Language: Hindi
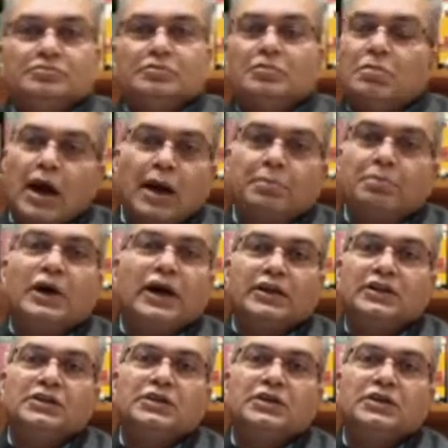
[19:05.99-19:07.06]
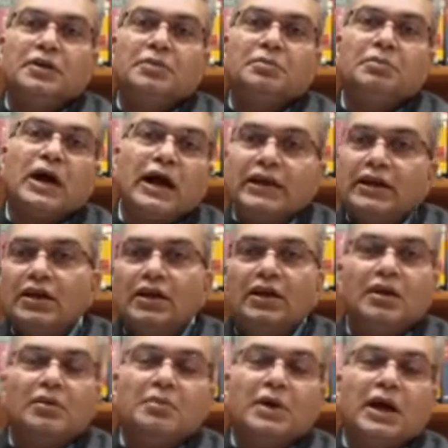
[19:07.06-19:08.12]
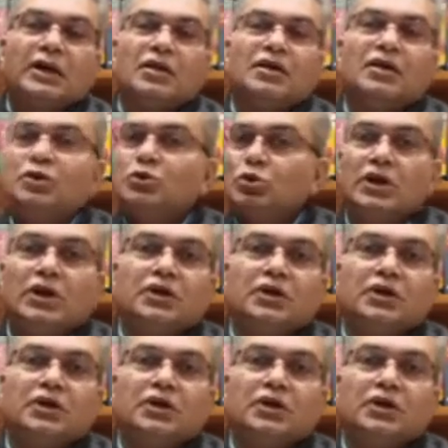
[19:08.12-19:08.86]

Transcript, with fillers: बाप भारतीय है माँ इलीगल माइग्रेंट है तो नहीं